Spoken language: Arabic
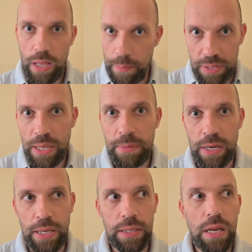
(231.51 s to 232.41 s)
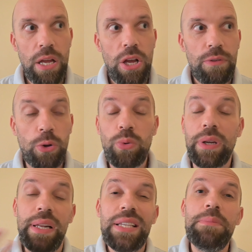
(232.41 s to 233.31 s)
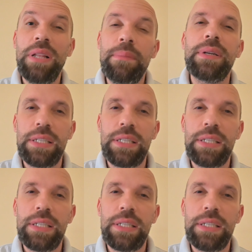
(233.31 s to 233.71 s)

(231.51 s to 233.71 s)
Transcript: حبيت نعمل رياضه فيقول لك لازم نعمل